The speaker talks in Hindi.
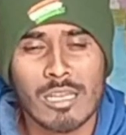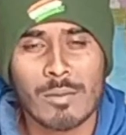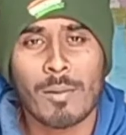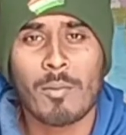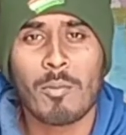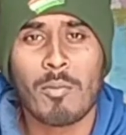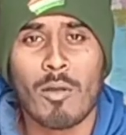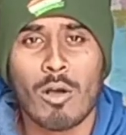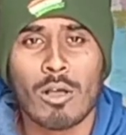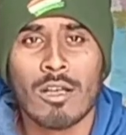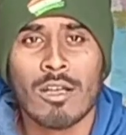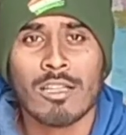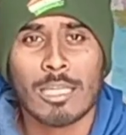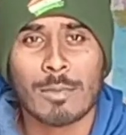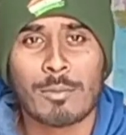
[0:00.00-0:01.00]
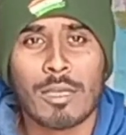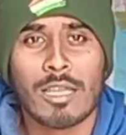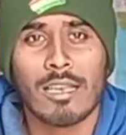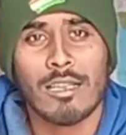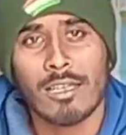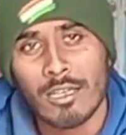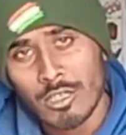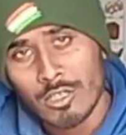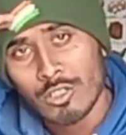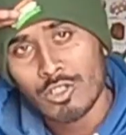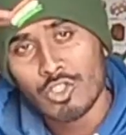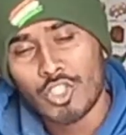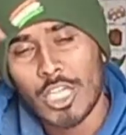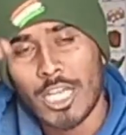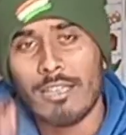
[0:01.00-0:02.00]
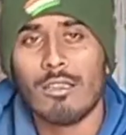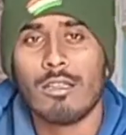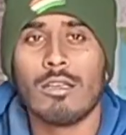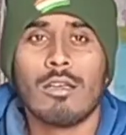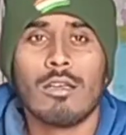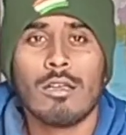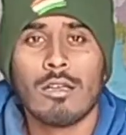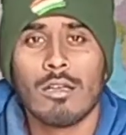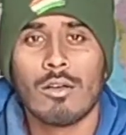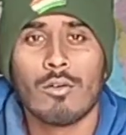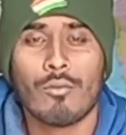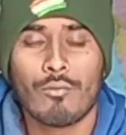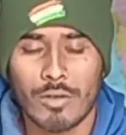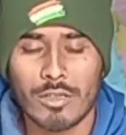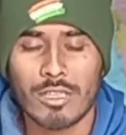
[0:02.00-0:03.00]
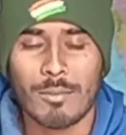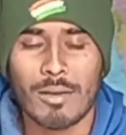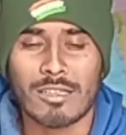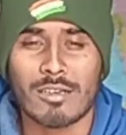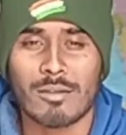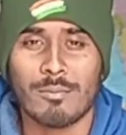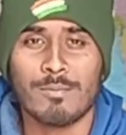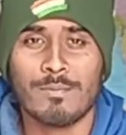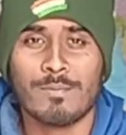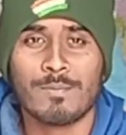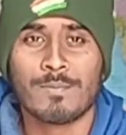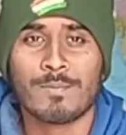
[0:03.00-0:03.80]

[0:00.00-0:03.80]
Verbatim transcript: रेसर बाबू ब्लॉग तब तक के लिए जय हिंद फंदे मातरम